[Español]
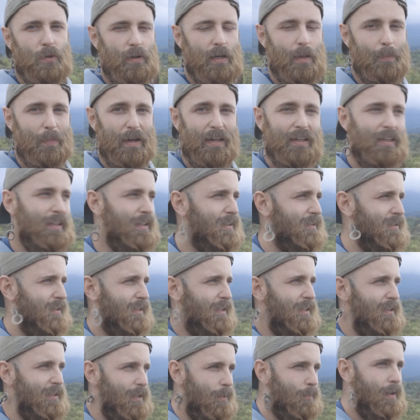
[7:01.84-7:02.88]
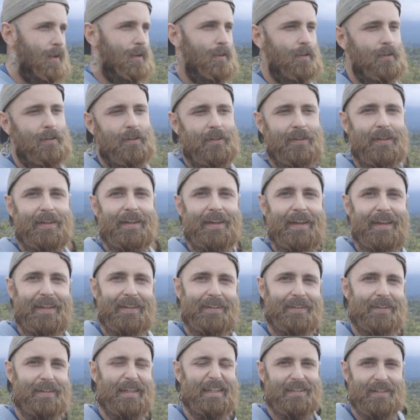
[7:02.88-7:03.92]
problema. Si quieres hablar
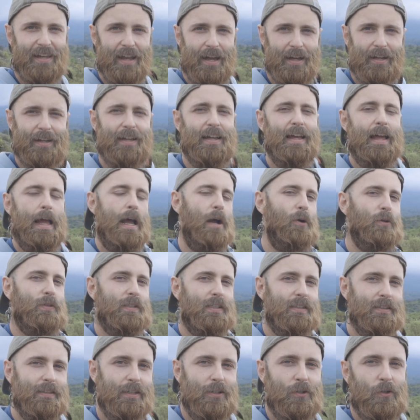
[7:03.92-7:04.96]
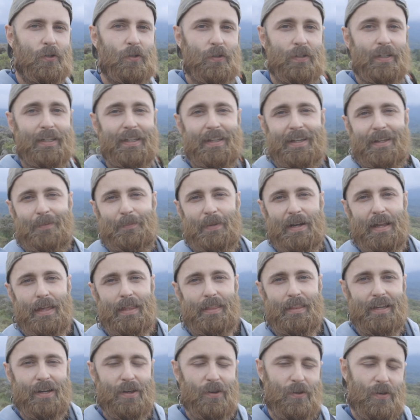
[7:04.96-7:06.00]
en slang auténtico para
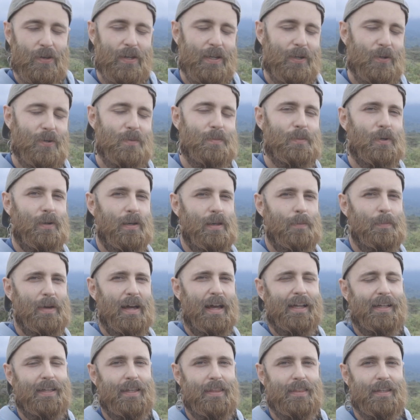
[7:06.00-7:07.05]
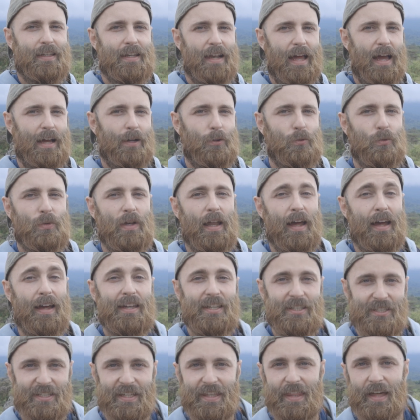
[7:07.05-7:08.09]
decir ningún problema, hay que decir Akuna
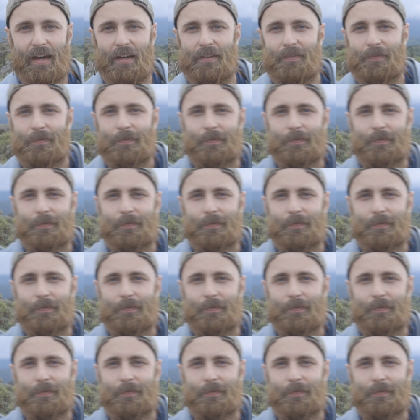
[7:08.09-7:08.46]
Sida.